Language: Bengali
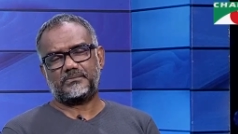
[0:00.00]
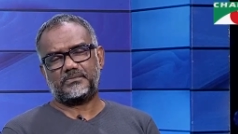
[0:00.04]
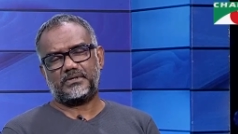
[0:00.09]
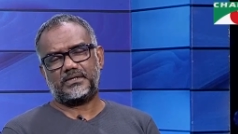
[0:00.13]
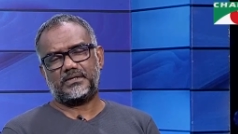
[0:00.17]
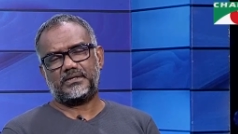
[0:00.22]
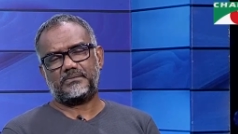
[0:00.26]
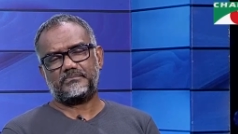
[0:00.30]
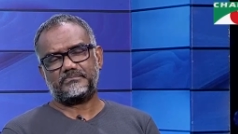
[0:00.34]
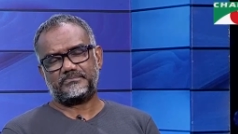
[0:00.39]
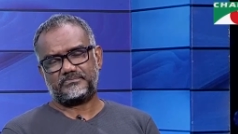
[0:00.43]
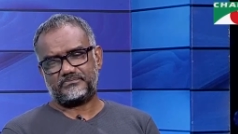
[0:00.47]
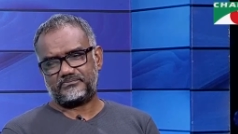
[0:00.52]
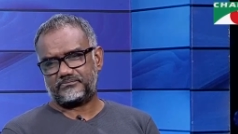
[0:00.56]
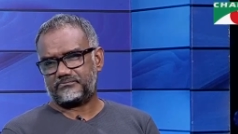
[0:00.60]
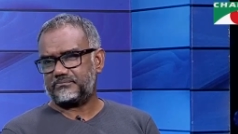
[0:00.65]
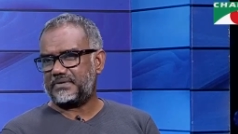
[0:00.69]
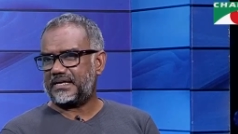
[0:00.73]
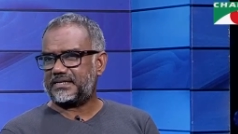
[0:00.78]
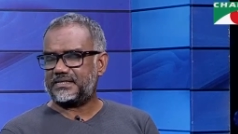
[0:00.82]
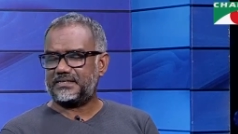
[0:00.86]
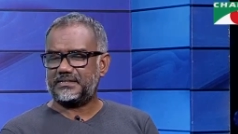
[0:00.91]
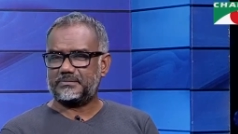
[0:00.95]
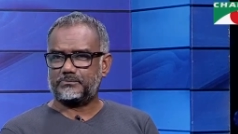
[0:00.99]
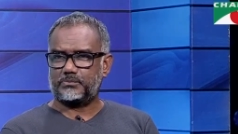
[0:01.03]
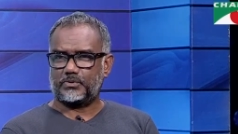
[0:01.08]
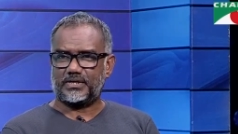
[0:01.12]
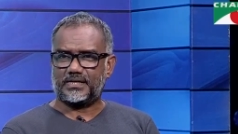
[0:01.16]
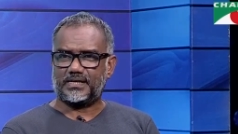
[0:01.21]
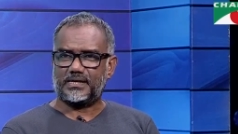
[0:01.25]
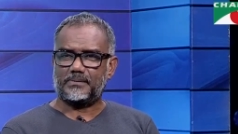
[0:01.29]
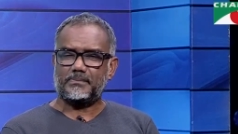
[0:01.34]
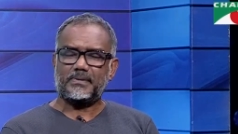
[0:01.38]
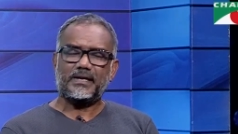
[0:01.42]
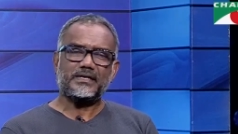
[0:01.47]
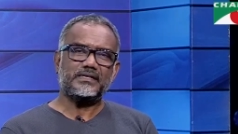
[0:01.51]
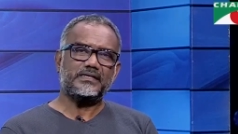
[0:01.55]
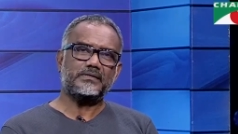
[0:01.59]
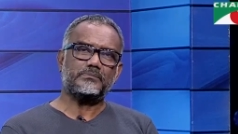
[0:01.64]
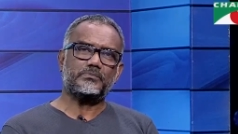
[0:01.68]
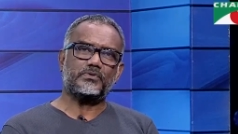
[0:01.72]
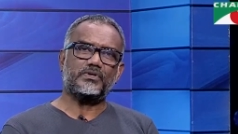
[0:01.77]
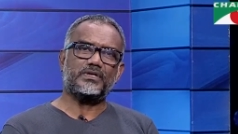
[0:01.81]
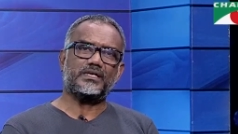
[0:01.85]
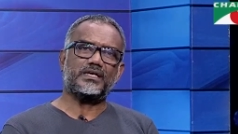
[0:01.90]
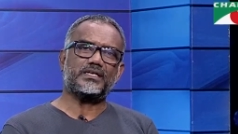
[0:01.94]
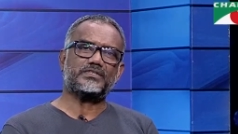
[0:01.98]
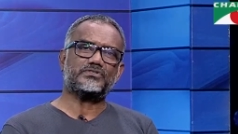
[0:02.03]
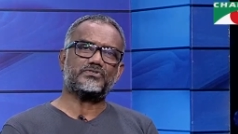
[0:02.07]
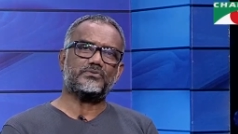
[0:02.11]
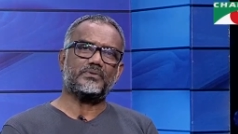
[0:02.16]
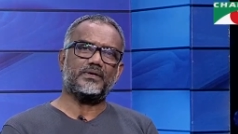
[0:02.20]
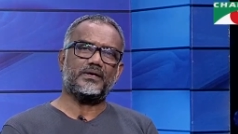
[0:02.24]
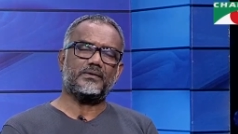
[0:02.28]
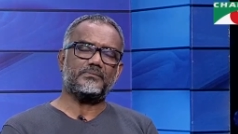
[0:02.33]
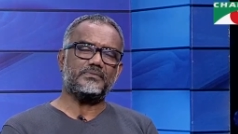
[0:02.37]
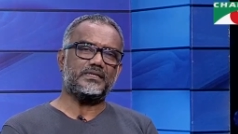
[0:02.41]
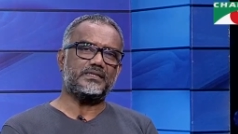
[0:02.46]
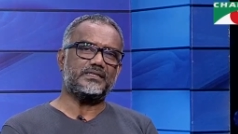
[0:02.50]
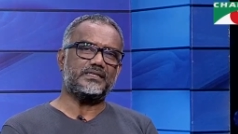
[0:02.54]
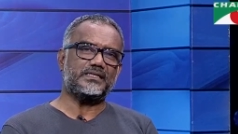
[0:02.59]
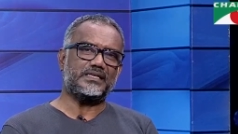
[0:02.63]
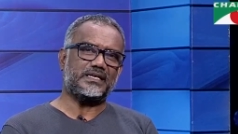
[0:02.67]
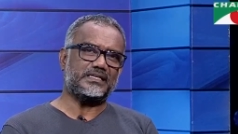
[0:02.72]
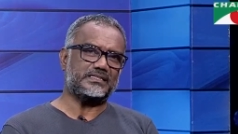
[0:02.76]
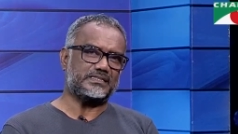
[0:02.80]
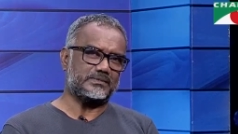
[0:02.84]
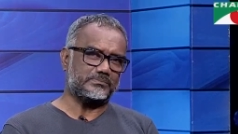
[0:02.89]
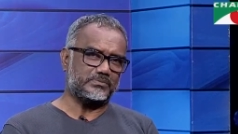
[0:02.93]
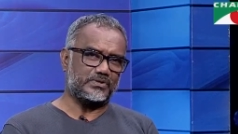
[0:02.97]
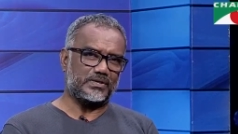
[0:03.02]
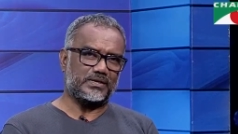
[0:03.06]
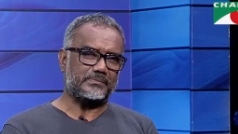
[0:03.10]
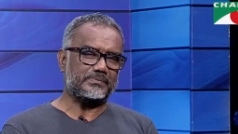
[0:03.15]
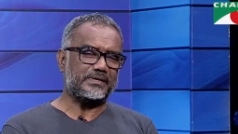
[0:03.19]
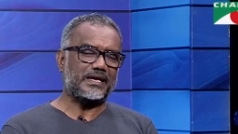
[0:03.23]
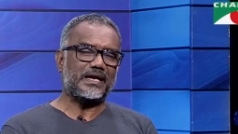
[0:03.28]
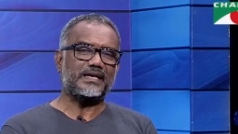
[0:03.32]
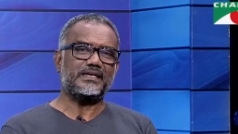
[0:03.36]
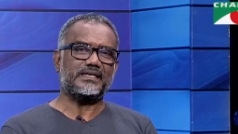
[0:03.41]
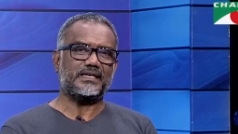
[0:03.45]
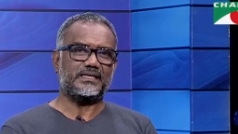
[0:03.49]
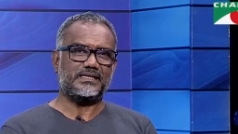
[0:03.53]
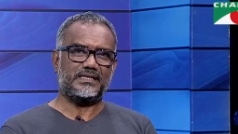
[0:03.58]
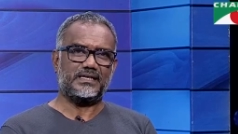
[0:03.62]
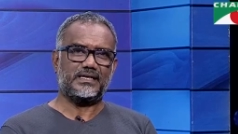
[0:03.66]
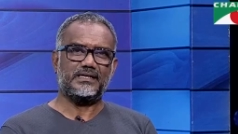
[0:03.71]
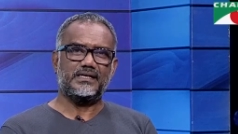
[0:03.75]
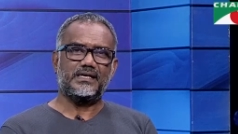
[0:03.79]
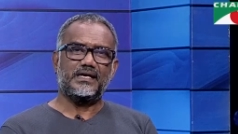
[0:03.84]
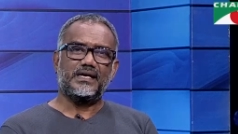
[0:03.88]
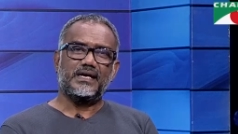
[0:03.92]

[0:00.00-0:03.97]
আমি ম্যাট্রিক পরীক্ষা ম্যাট্রিক পরীক্ষার সময় আমি এসে পড়লাম গ্যান্ডারিয়া